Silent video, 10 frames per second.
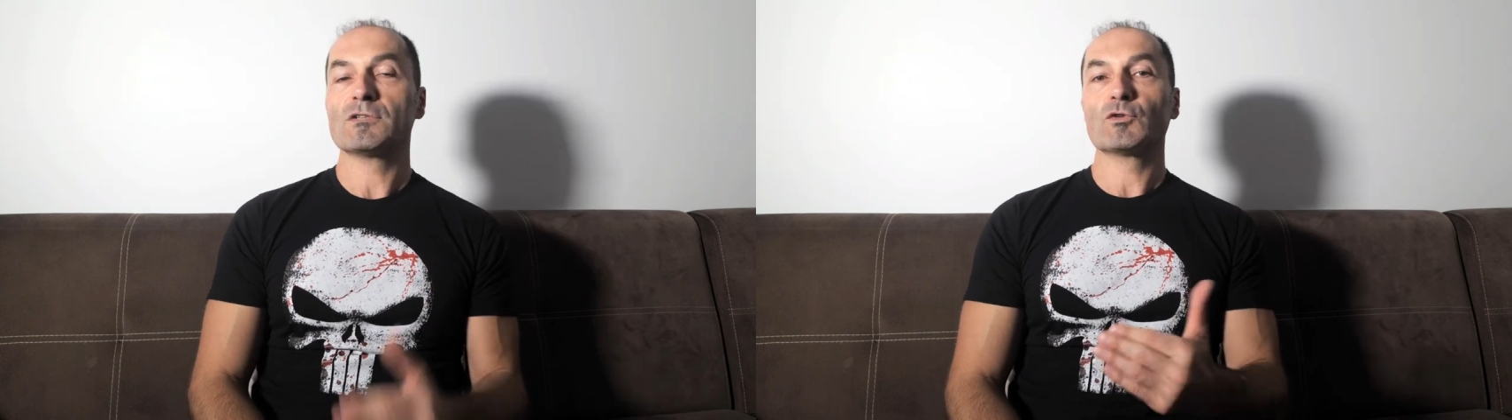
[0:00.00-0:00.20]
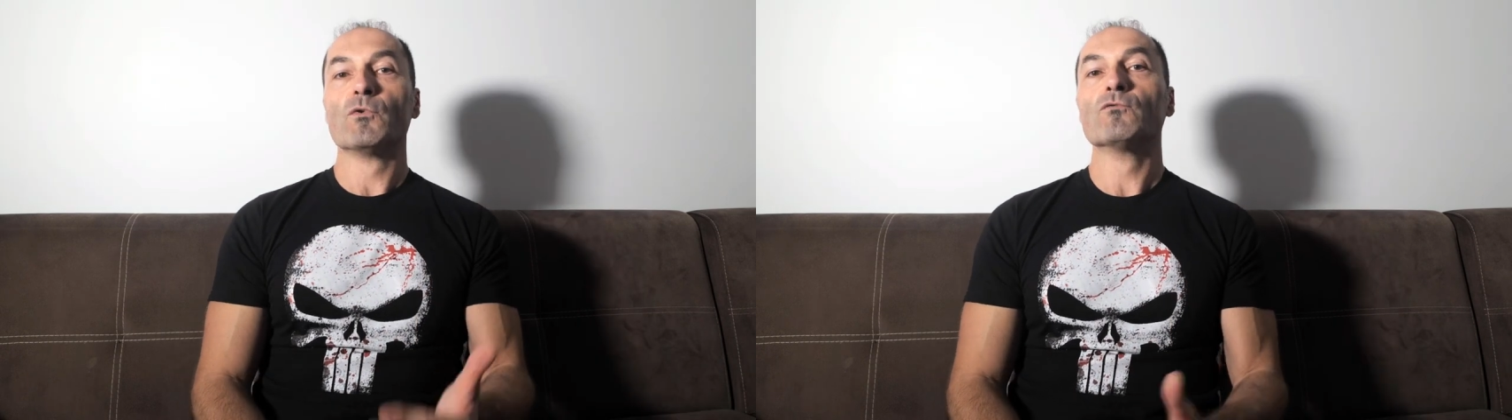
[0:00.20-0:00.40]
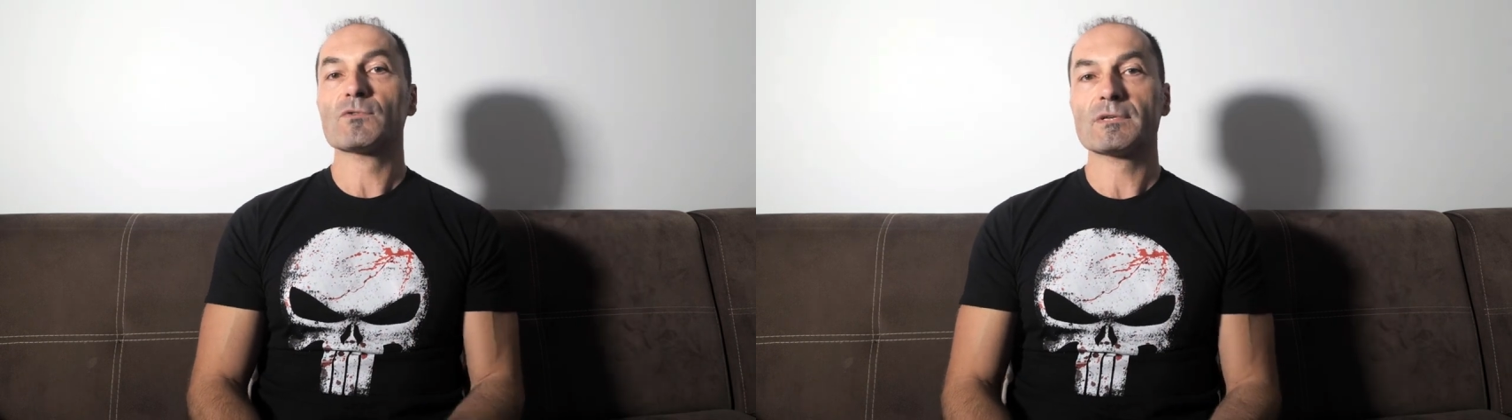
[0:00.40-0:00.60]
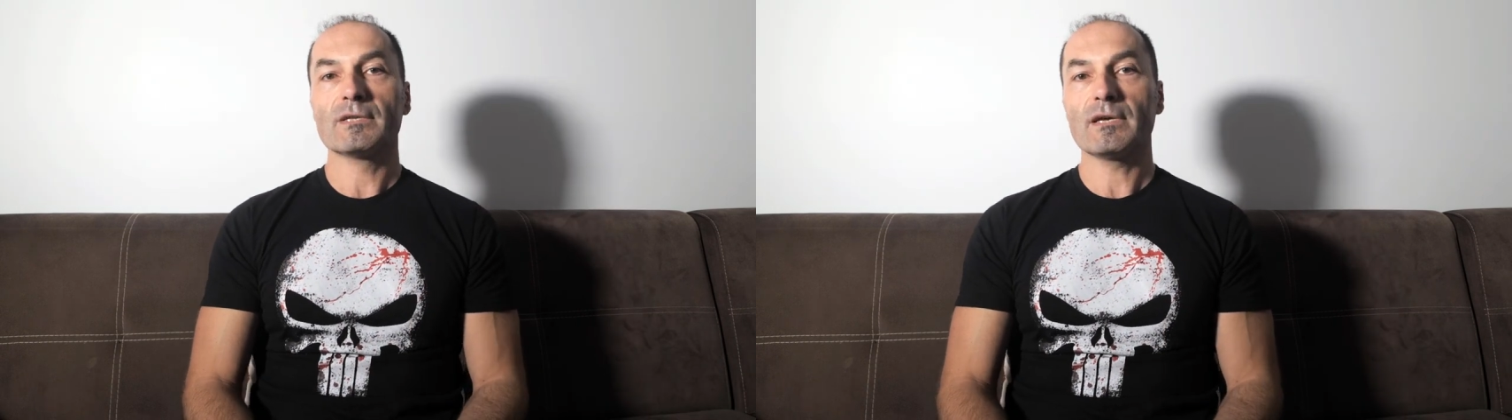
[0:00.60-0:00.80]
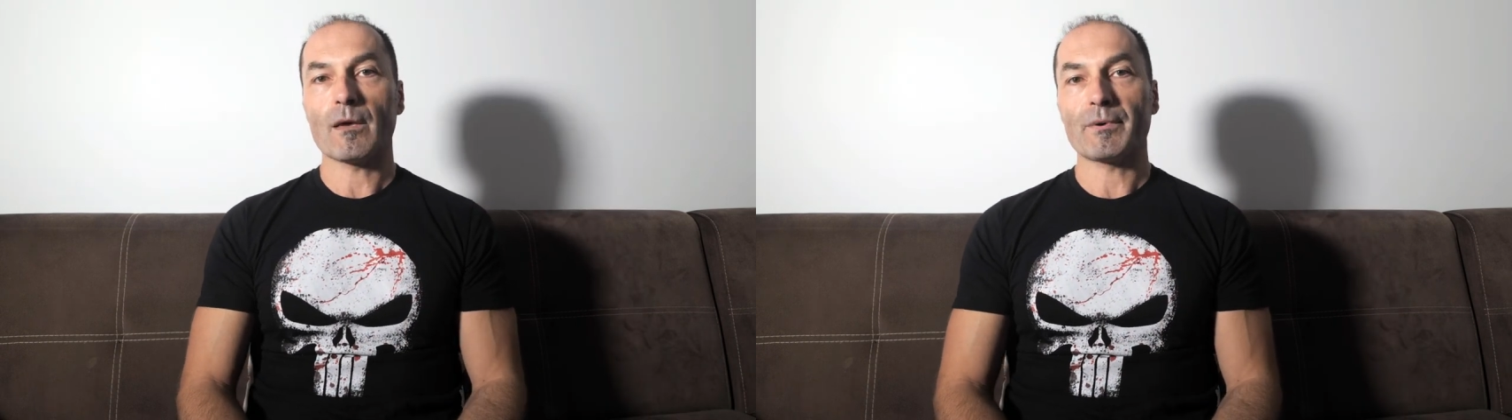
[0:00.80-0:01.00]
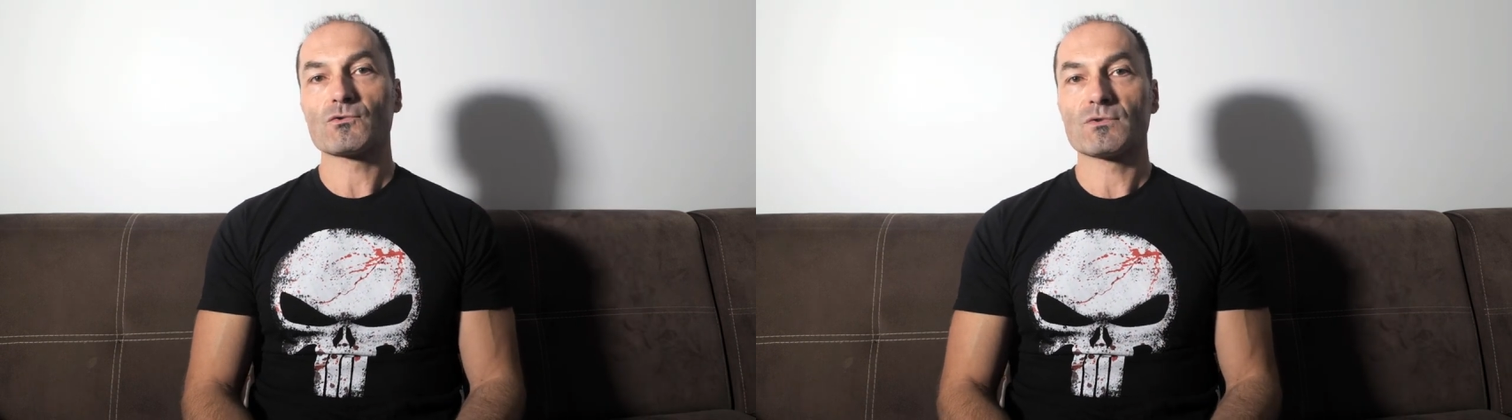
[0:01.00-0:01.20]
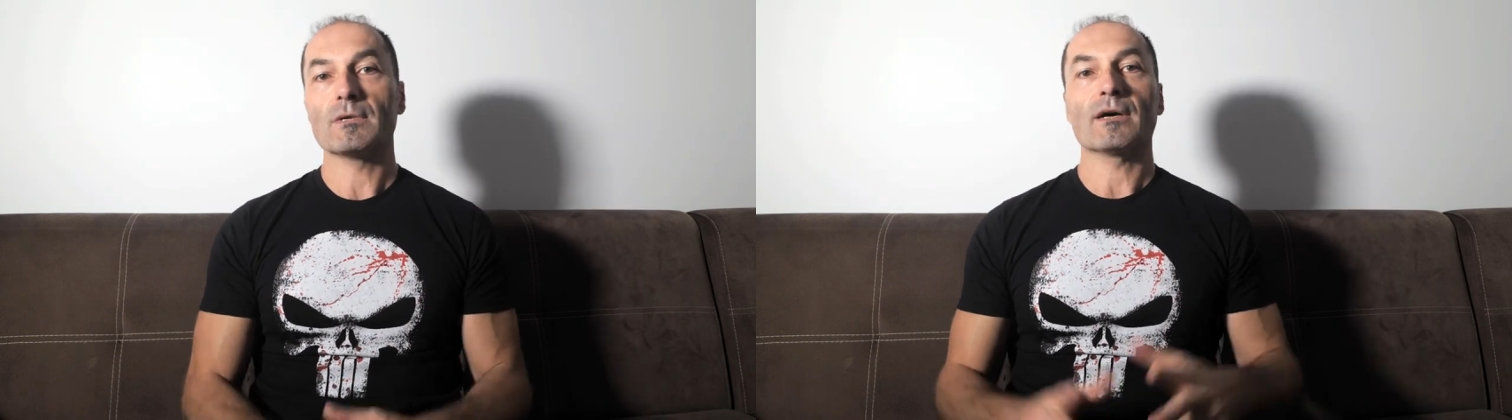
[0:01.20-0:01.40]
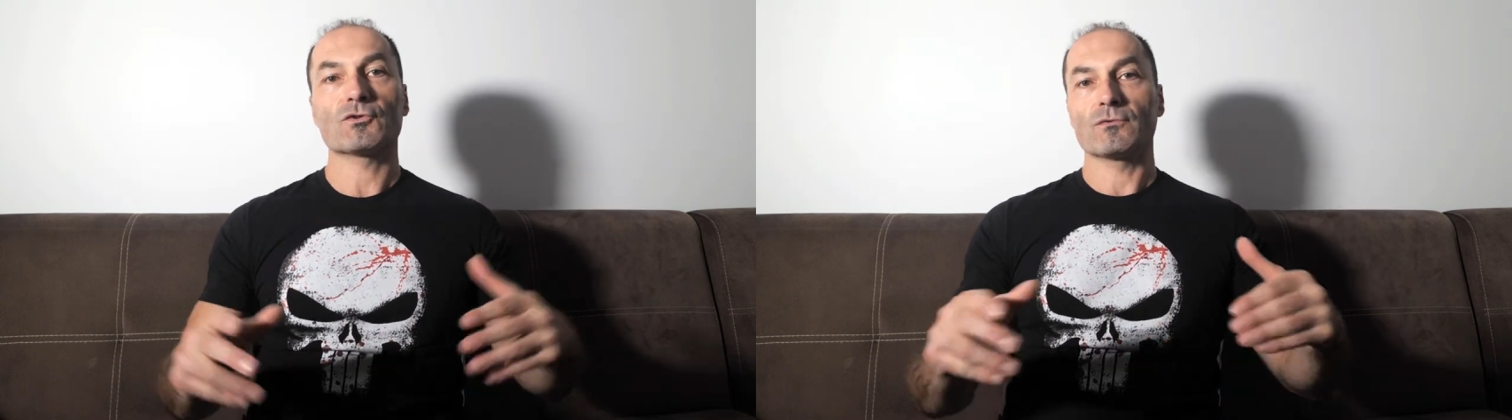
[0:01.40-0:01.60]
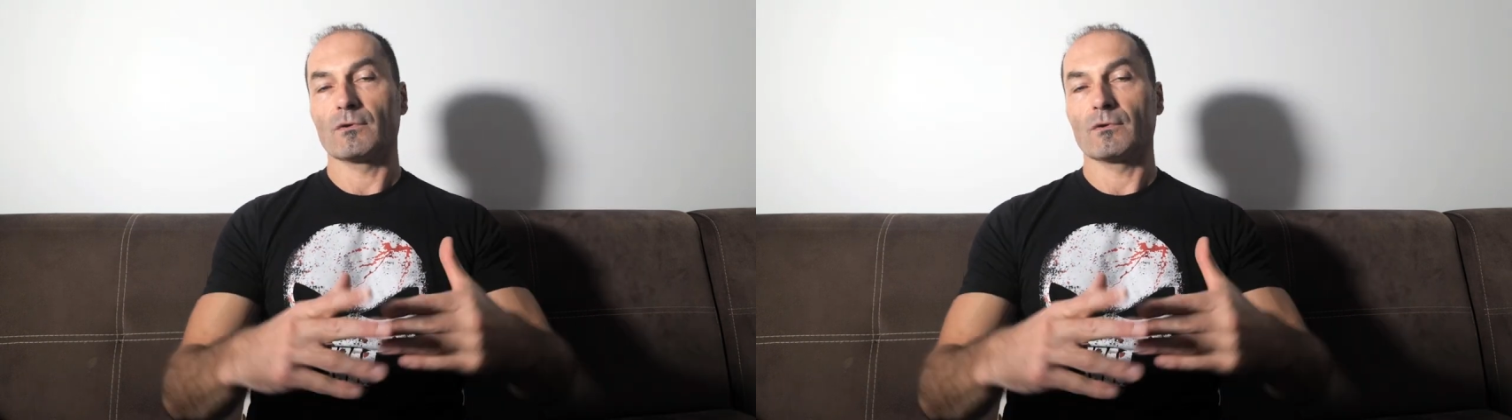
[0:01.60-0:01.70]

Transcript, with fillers: si je peux vous aider, il n'y a pas de souci. Hein,